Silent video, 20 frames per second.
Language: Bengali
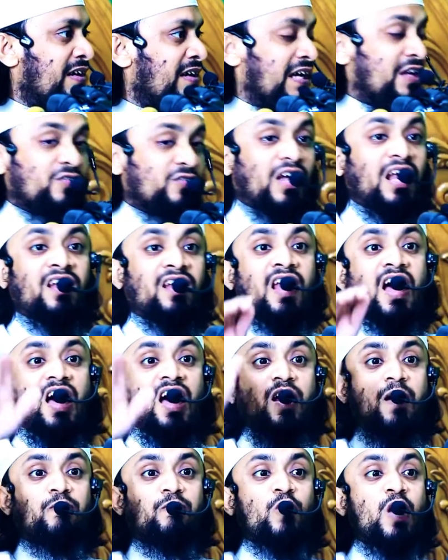কিন্তু আল্লাহ
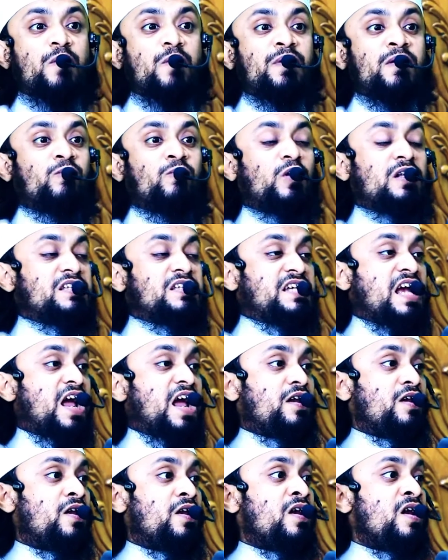রাব্বুল আমিন বলছেন
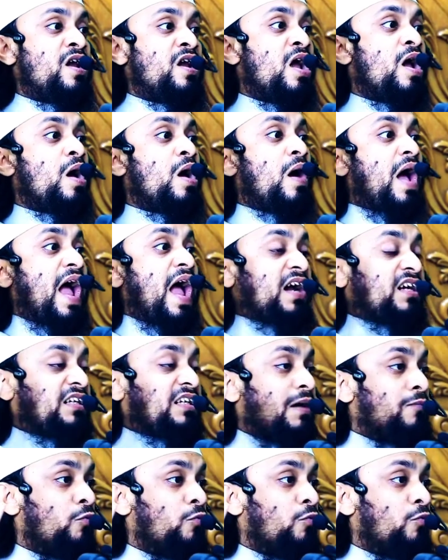একটা